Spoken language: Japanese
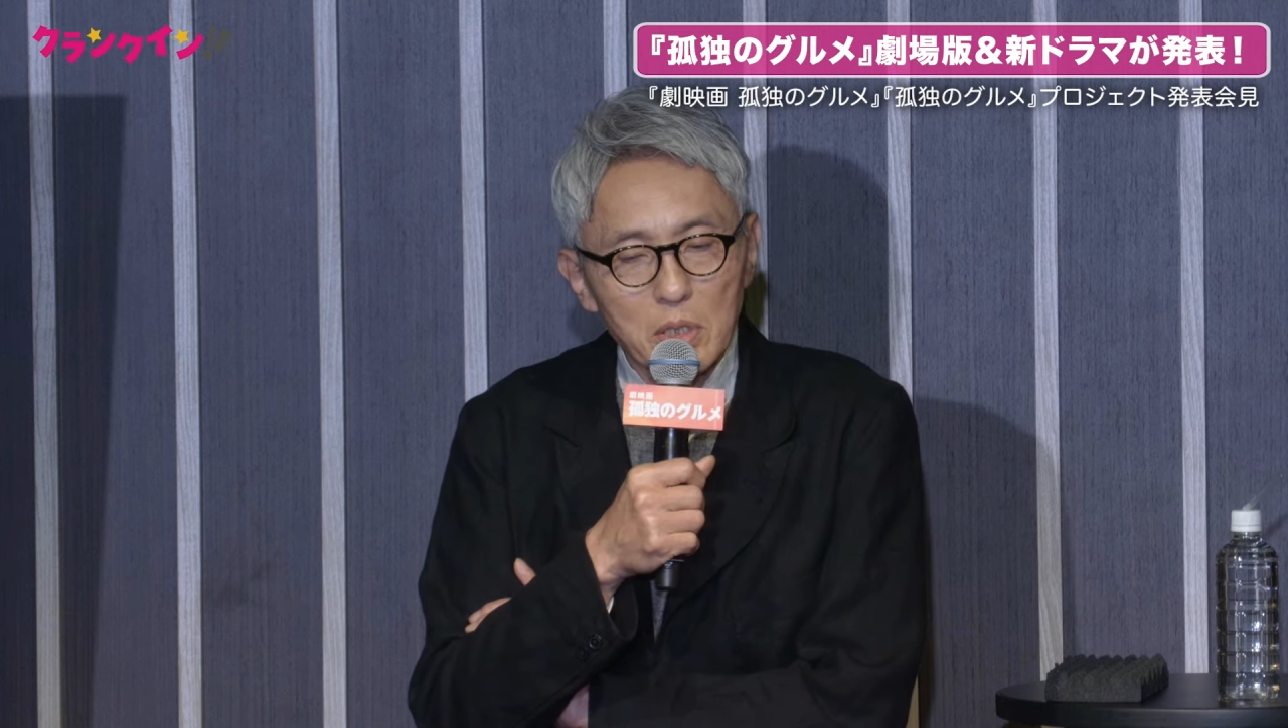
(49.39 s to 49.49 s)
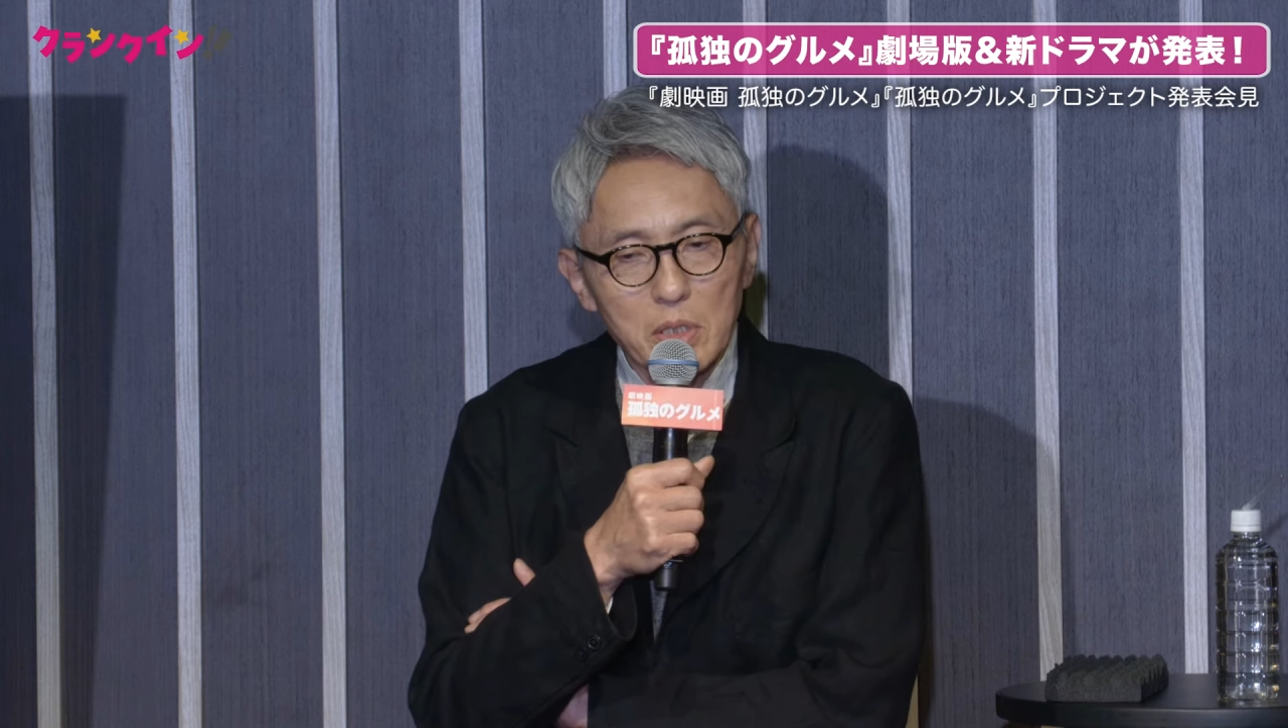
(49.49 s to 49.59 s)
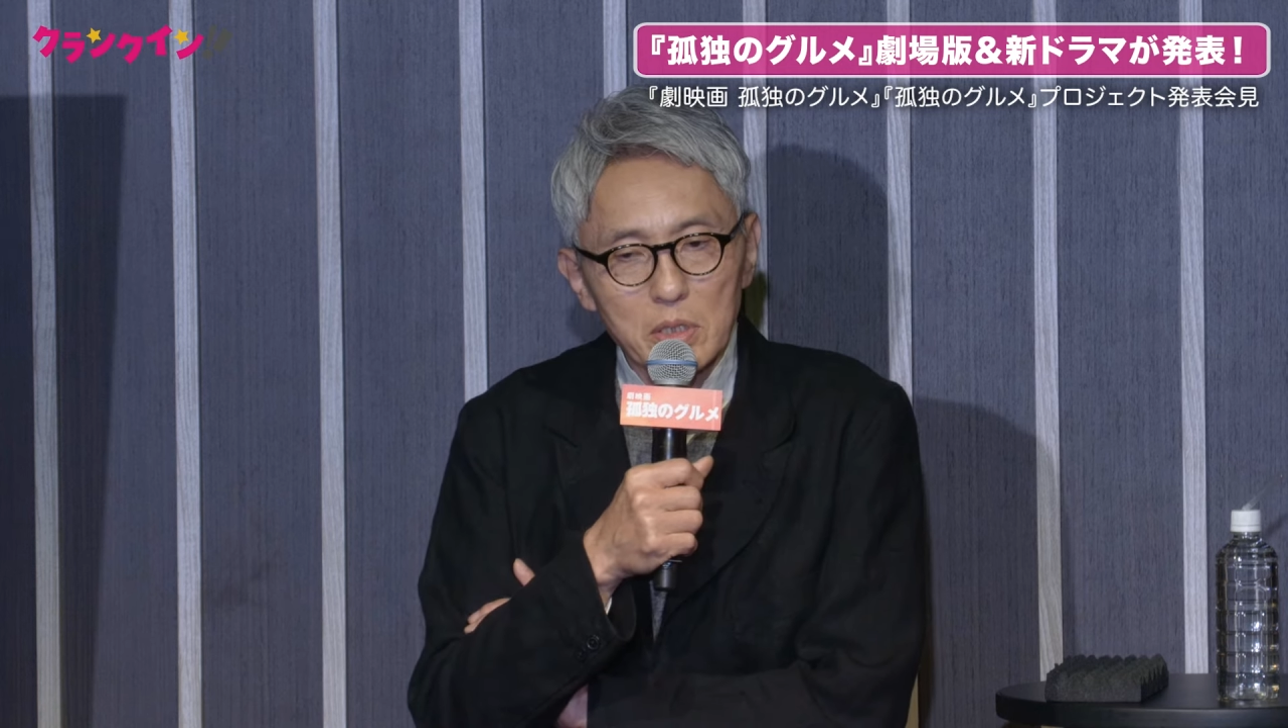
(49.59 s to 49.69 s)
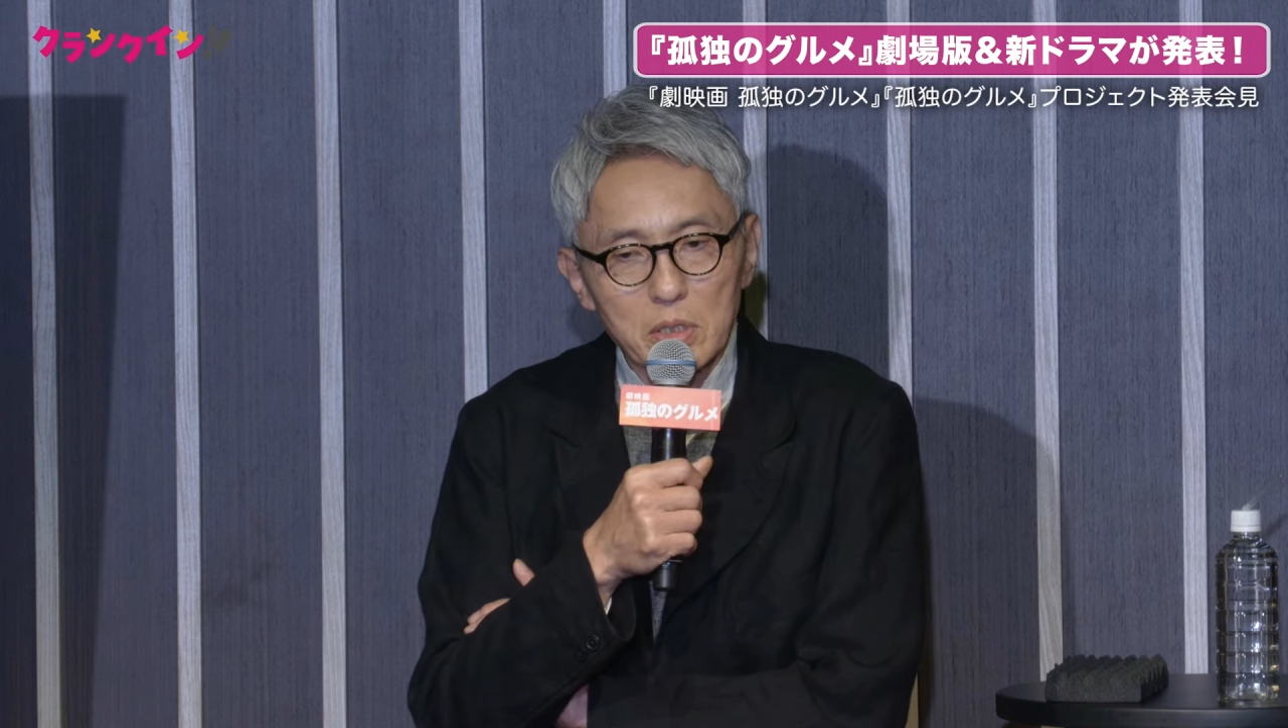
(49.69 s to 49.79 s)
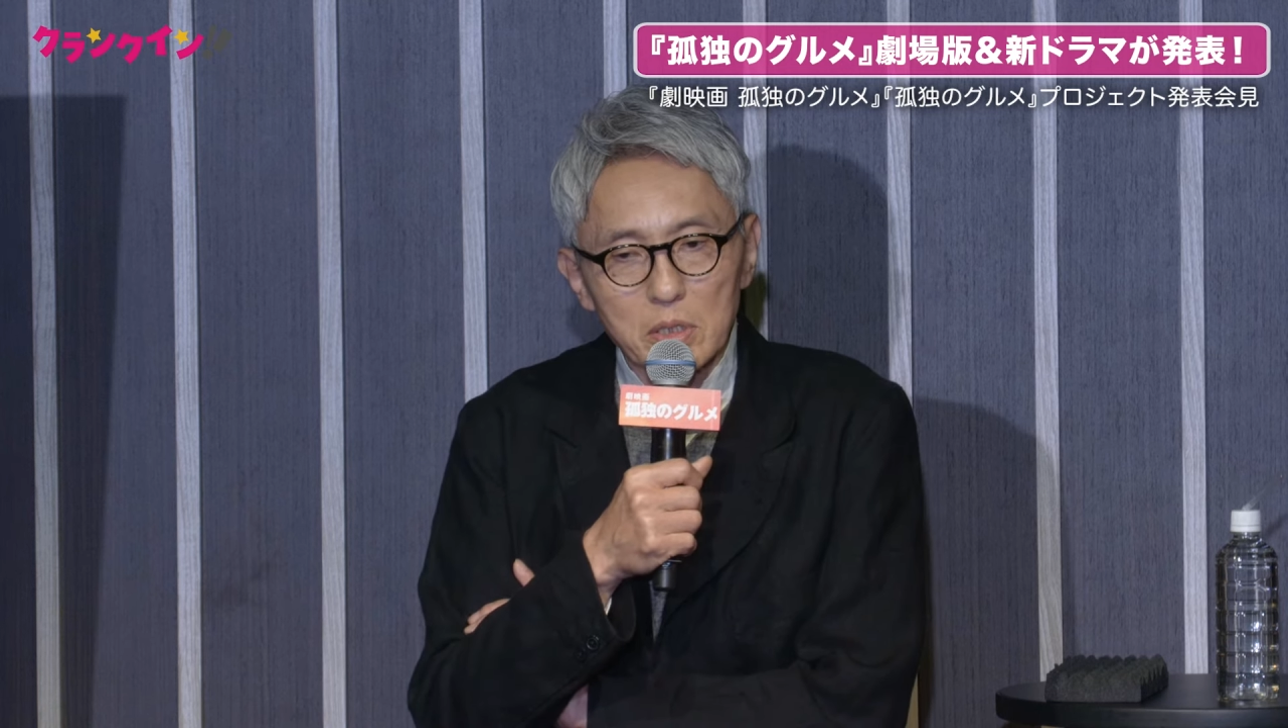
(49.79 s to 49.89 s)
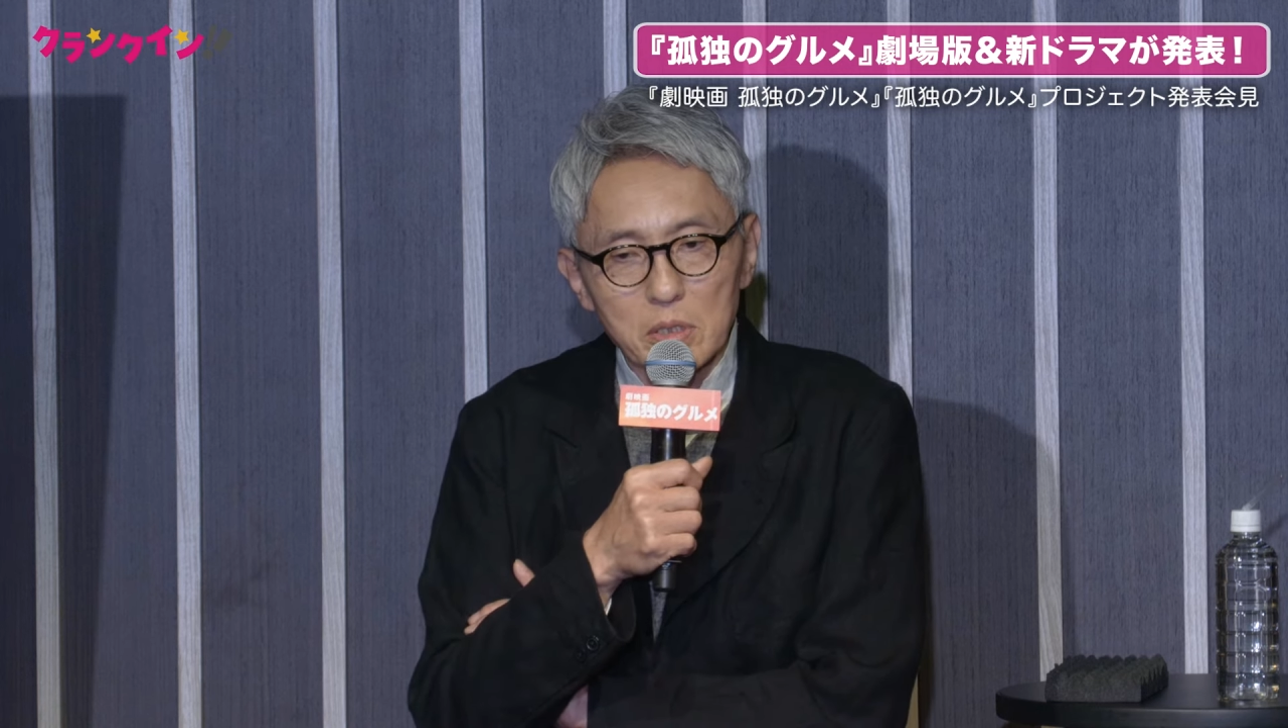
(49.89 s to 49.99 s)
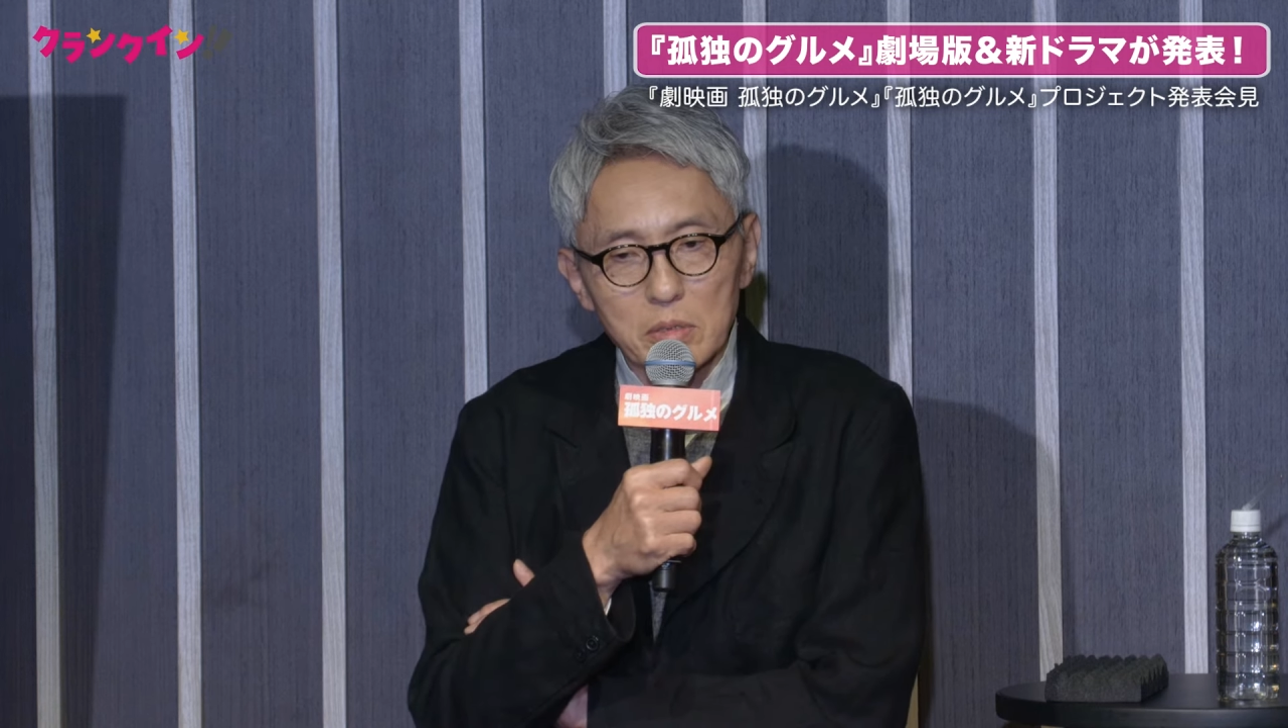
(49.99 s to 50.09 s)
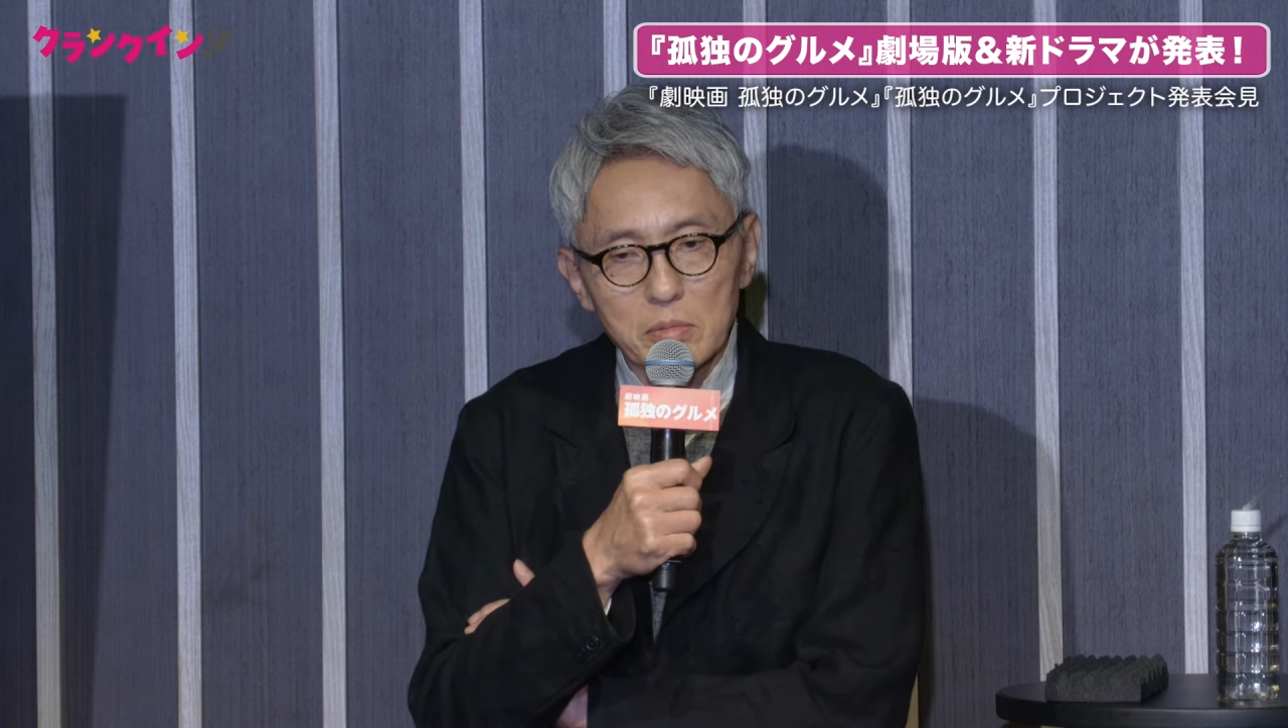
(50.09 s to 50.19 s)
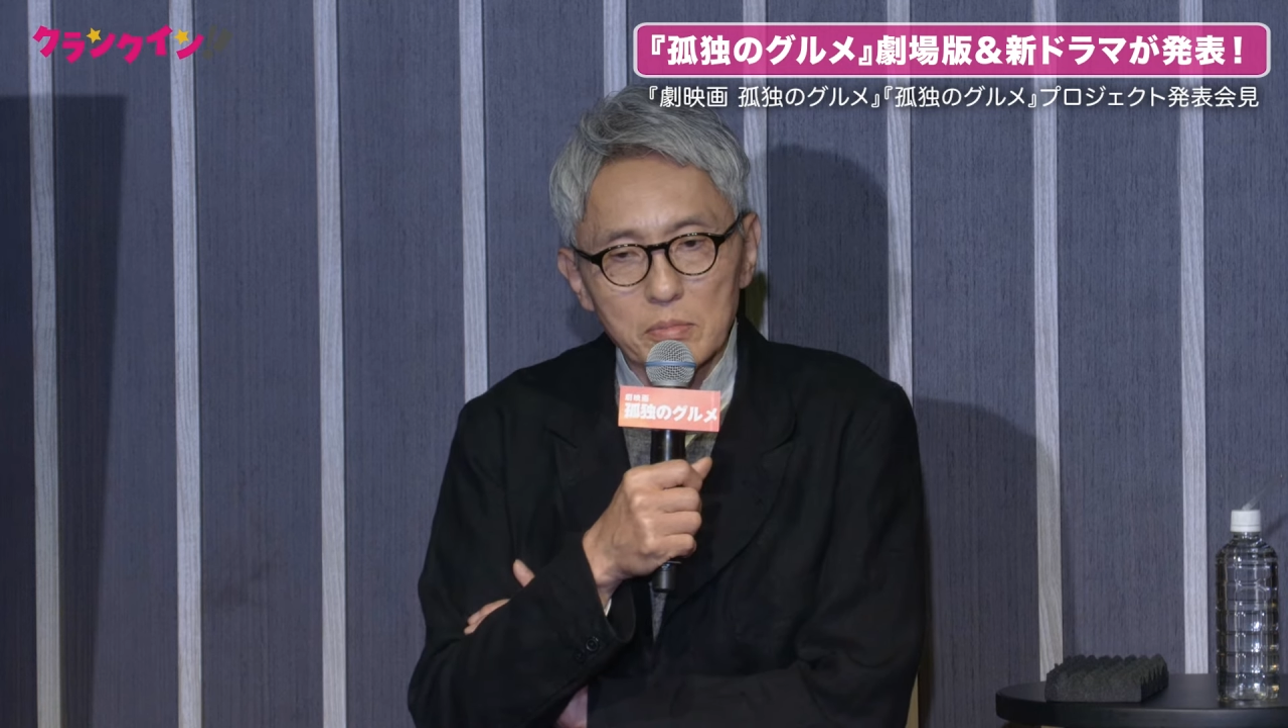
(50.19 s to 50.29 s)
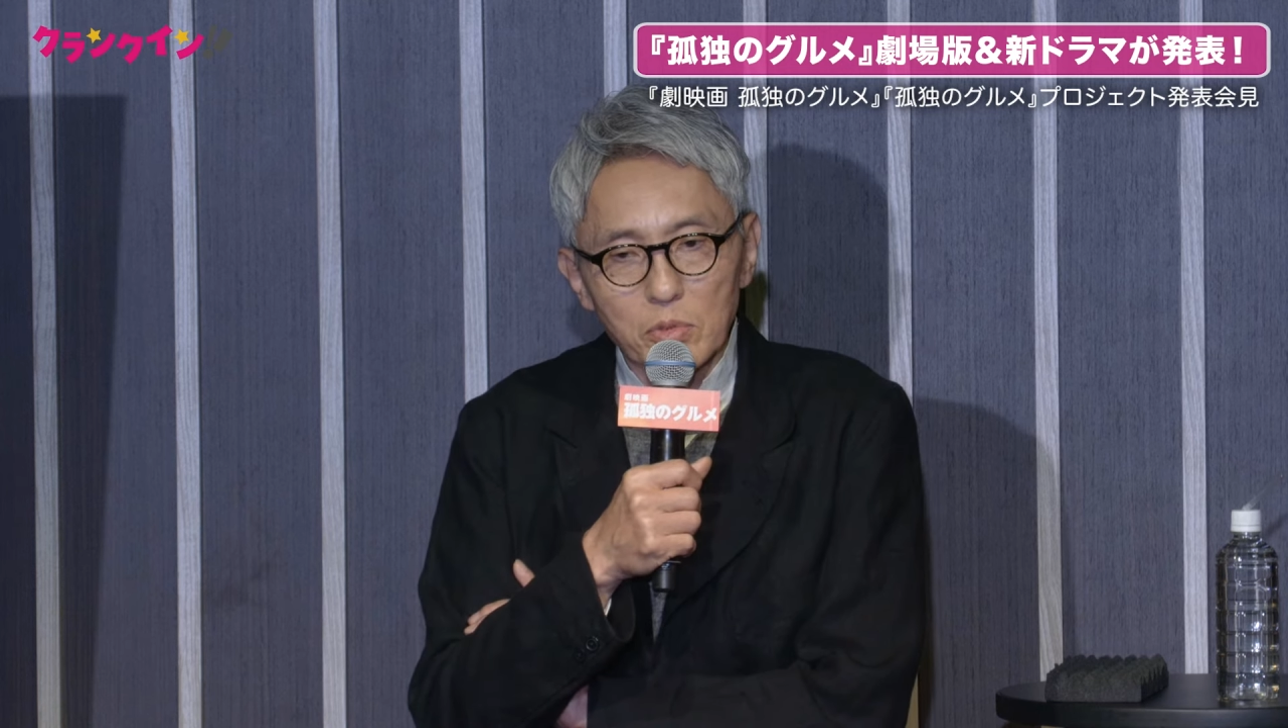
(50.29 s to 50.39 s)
ない